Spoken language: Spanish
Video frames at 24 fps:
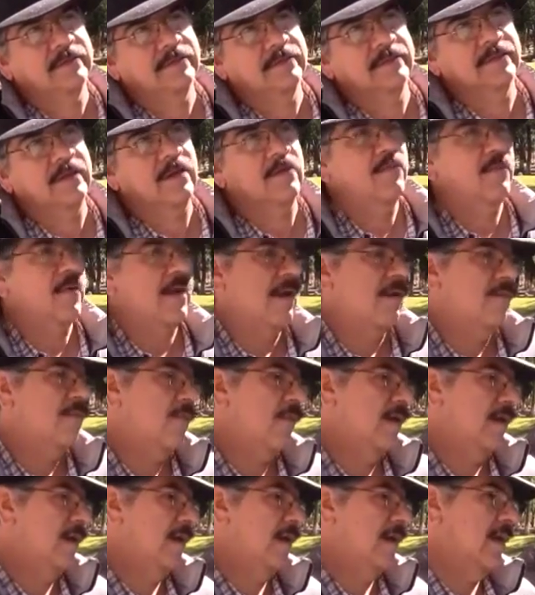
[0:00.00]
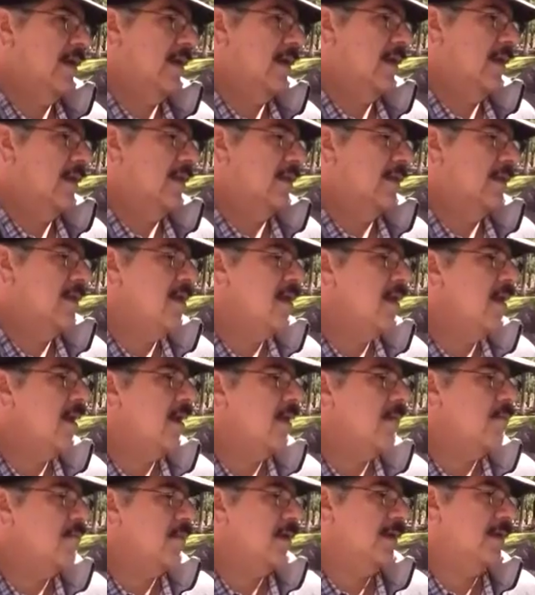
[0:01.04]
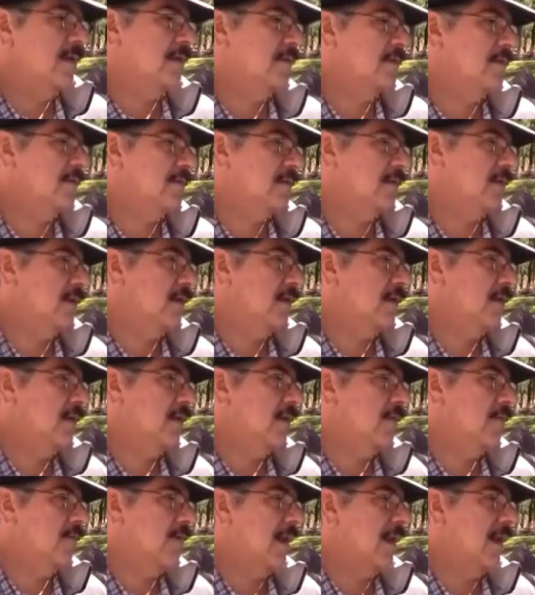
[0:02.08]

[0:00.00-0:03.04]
de alfalfa al día, más eh,